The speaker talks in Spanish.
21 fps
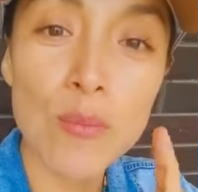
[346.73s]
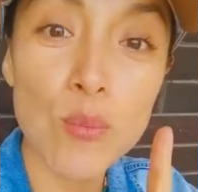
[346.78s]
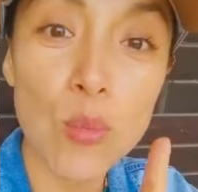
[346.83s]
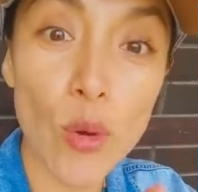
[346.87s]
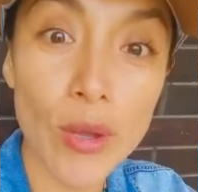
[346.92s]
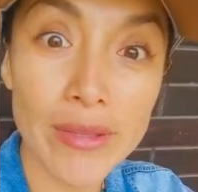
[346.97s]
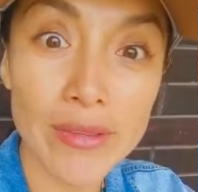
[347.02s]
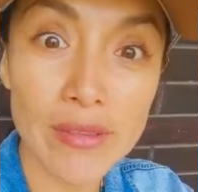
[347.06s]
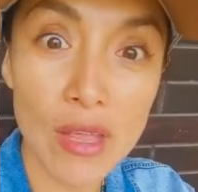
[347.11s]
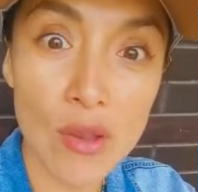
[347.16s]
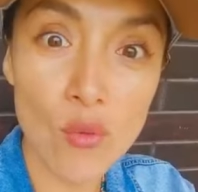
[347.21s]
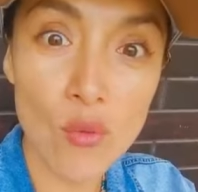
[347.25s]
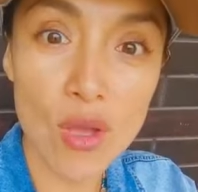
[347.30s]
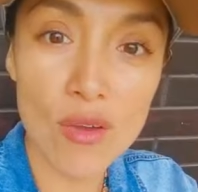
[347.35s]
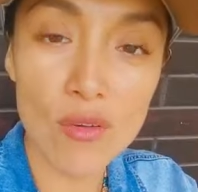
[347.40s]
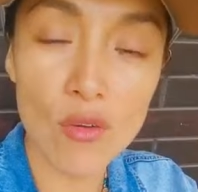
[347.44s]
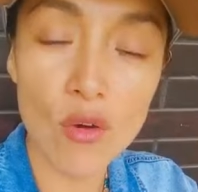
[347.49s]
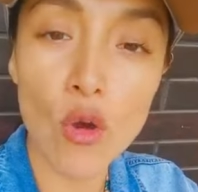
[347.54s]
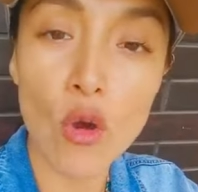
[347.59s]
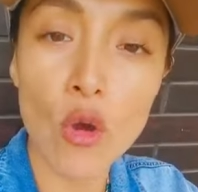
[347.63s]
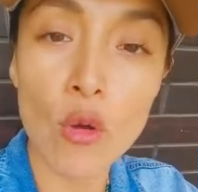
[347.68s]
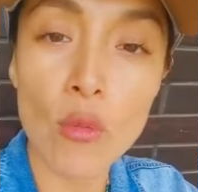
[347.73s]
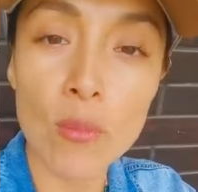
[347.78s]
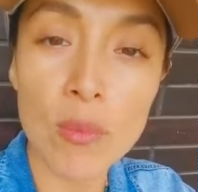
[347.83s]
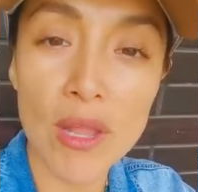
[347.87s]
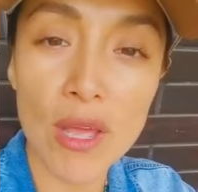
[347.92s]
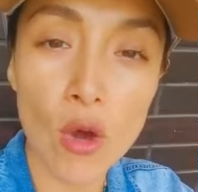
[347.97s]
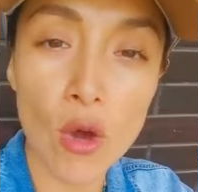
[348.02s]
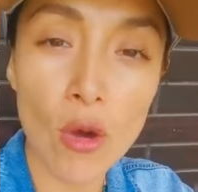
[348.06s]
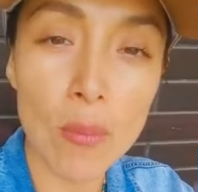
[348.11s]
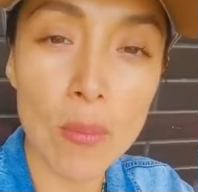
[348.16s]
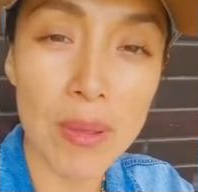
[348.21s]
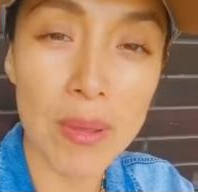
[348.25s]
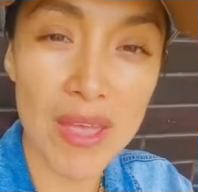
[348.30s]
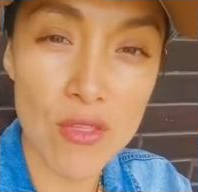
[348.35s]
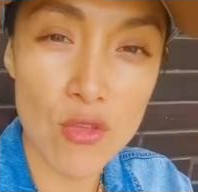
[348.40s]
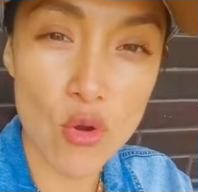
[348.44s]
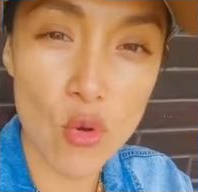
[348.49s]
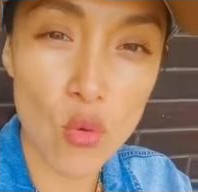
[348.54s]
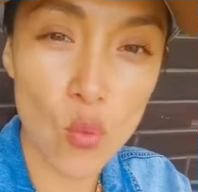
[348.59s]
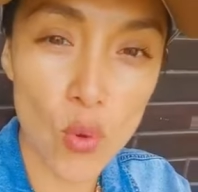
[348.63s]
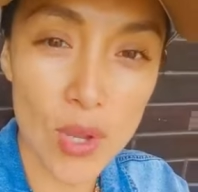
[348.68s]
Puente Nuevo, Complejo
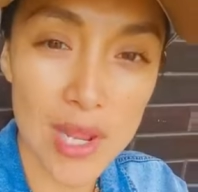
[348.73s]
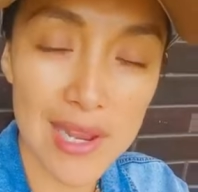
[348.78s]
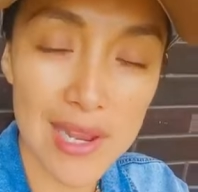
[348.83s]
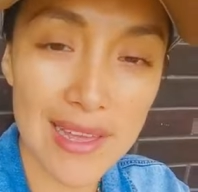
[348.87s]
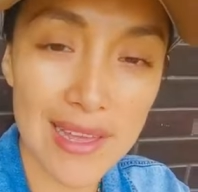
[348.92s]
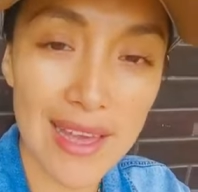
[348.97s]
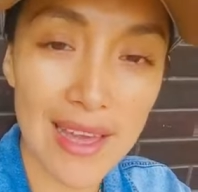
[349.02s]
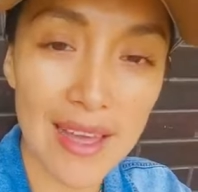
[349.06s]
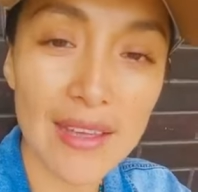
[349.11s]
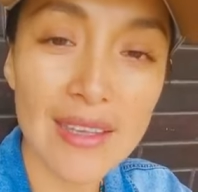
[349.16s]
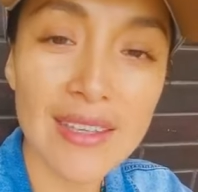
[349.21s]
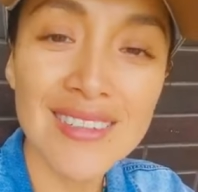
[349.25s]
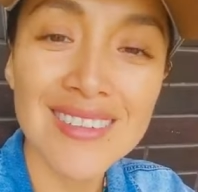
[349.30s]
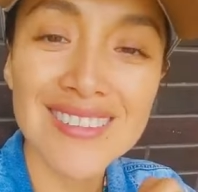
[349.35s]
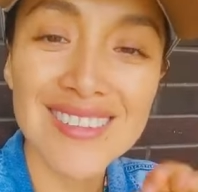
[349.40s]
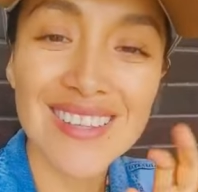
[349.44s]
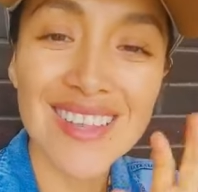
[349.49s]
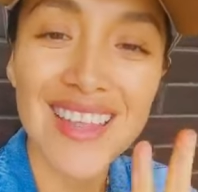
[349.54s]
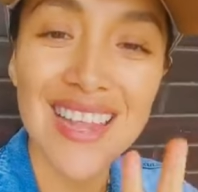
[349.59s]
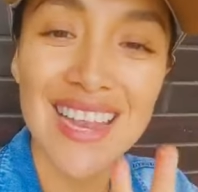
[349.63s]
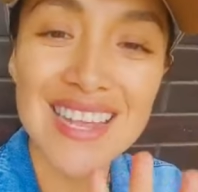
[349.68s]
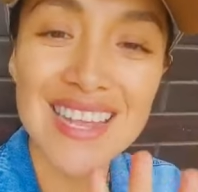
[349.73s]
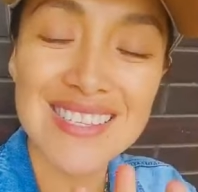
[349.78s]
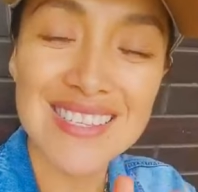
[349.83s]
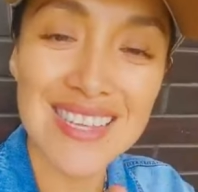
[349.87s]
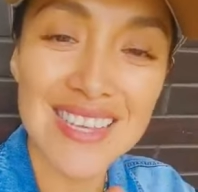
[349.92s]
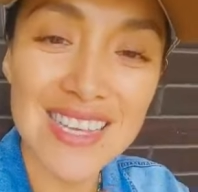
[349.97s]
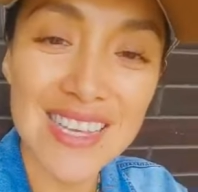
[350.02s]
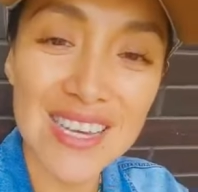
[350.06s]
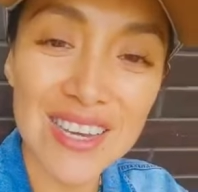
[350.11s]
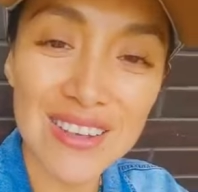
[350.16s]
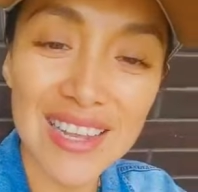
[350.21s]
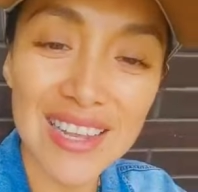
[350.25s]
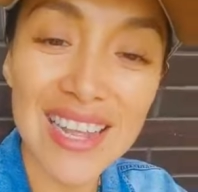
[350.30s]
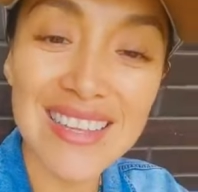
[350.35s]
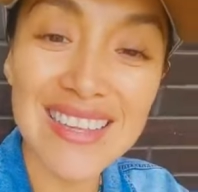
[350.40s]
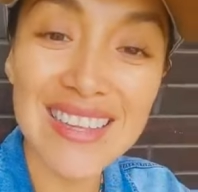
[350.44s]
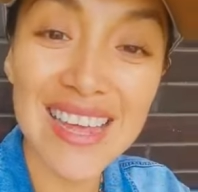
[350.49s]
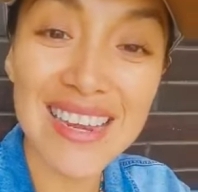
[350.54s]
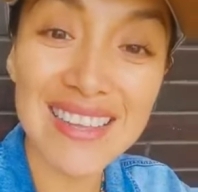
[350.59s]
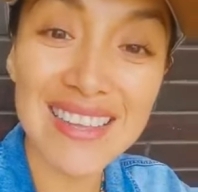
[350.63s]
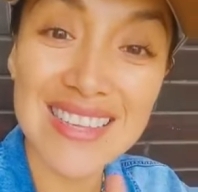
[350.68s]
Pedro Wilca desde las 5 de la
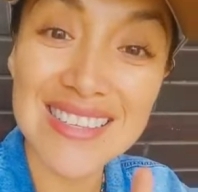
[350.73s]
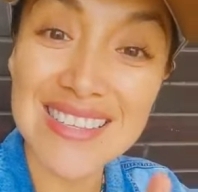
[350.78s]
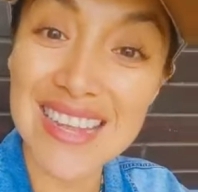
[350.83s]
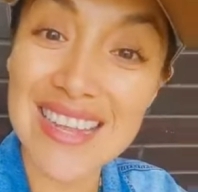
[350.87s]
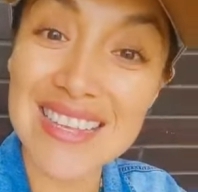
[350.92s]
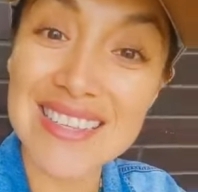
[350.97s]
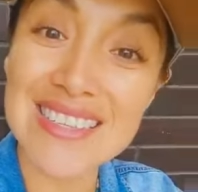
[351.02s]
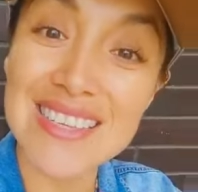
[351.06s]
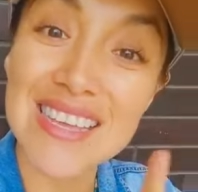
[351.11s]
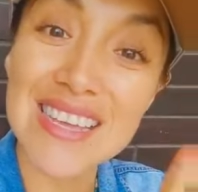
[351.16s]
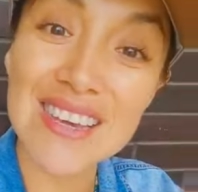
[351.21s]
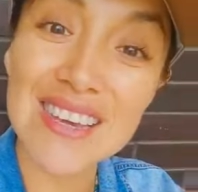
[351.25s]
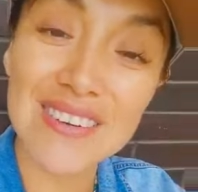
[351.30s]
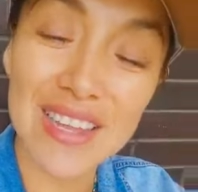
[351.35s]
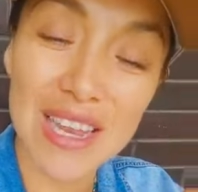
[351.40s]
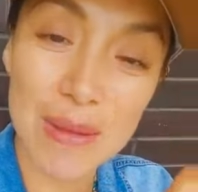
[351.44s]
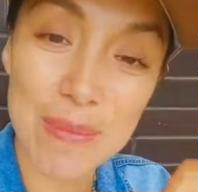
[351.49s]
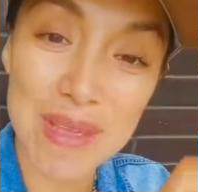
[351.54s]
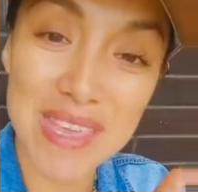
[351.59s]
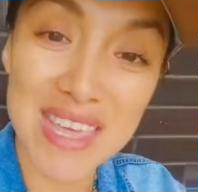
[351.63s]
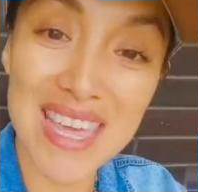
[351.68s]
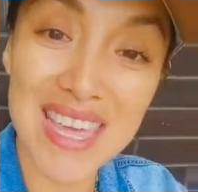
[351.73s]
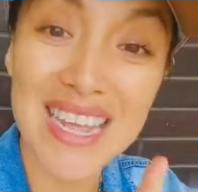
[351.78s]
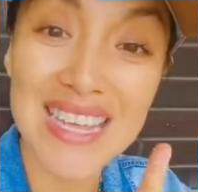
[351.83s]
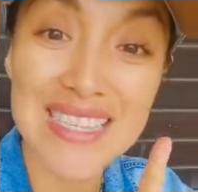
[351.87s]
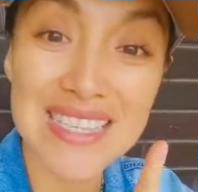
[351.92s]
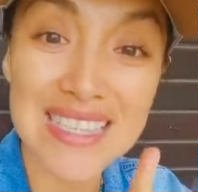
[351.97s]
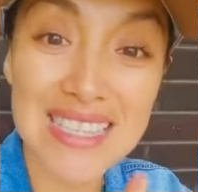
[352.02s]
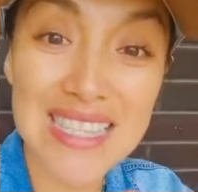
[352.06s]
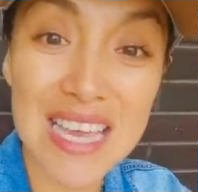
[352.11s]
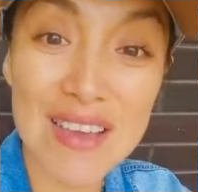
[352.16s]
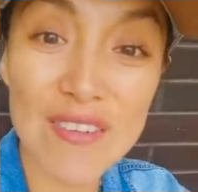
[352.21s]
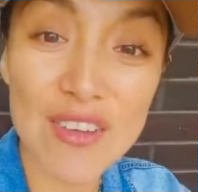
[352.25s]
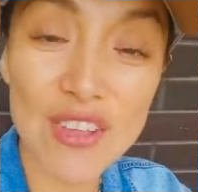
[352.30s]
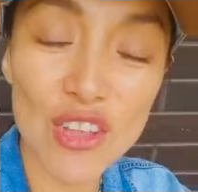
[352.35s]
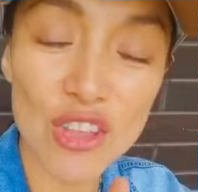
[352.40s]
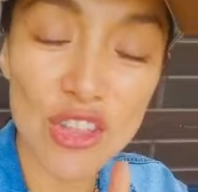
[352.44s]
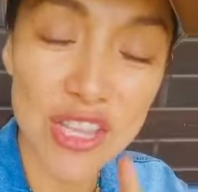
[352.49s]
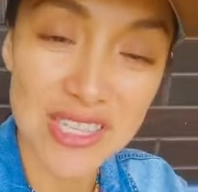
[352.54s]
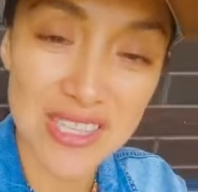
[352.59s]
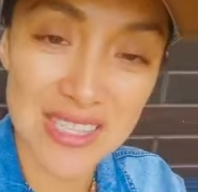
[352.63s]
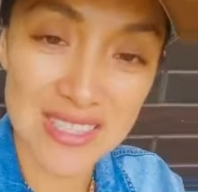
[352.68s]
tarde hasta las 5 de la mañana,
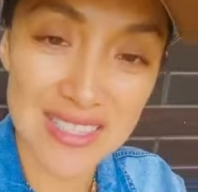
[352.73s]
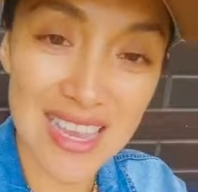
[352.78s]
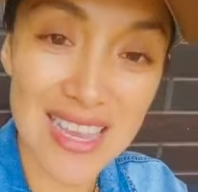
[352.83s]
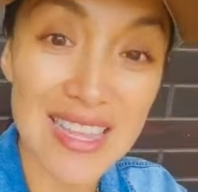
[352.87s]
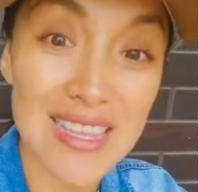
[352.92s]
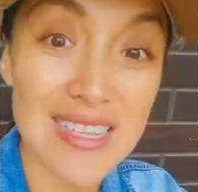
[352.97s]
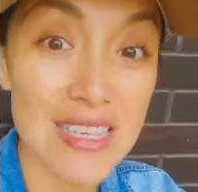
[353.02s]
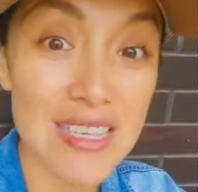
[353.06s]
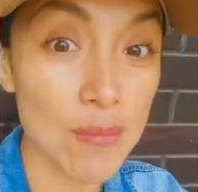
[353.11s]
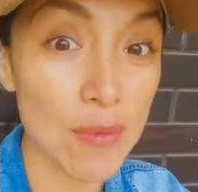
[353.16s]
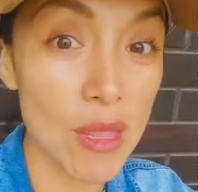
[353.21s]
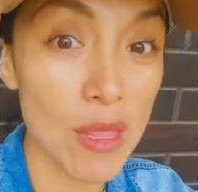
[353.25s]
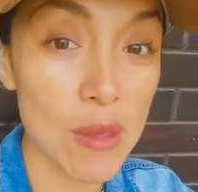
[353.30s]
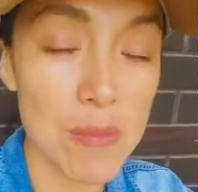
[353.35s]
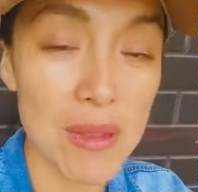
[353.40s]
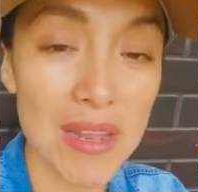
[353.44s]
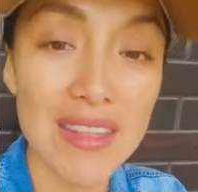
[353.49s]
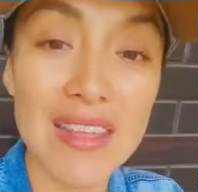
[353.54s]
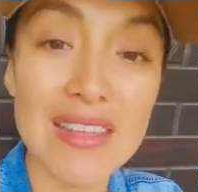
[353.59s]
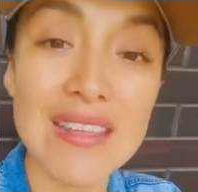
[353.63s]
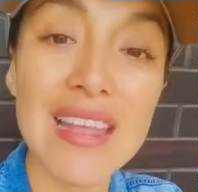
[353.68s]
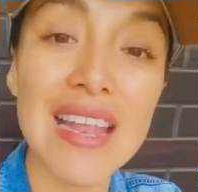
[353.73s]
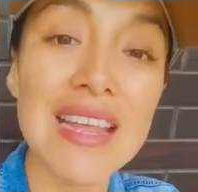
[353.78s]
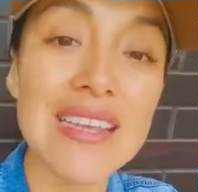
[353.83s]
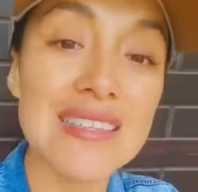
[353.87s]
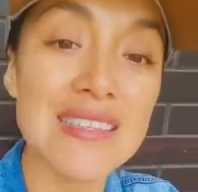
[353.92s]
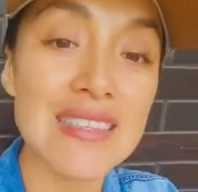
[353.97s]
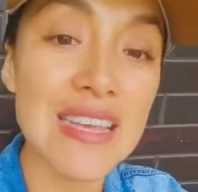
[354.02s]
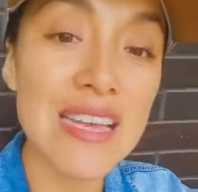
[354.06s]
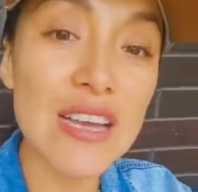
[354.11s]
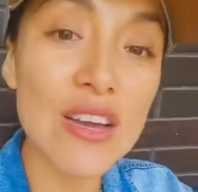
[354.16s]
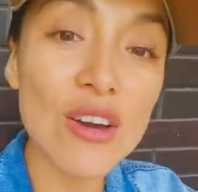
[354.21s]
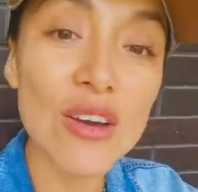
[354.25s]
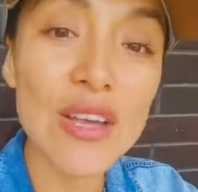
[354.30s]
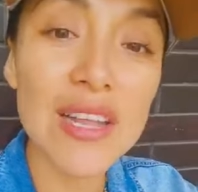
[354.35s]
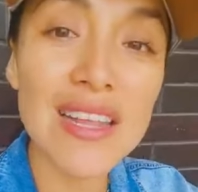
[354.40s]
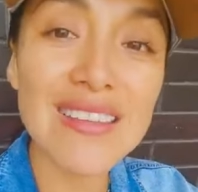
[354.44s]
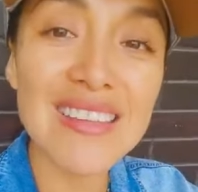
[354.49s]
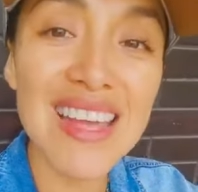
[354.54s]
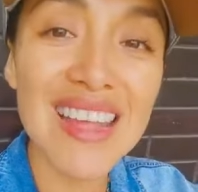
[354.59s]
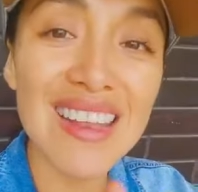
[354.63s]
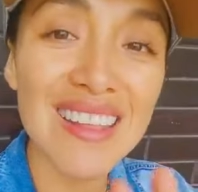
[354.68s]
sábado 16 de septiembre, desde las 5 de
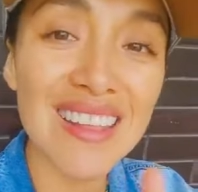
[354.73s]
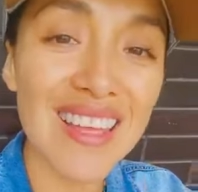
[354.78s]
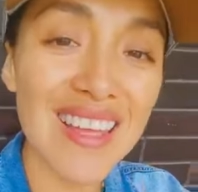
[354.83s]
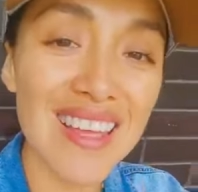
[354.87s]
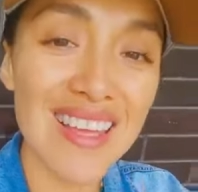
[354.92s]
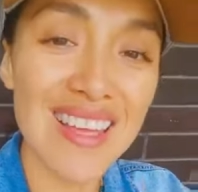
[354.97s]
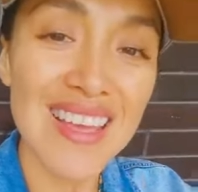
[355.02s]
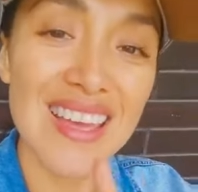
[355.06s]
la tarde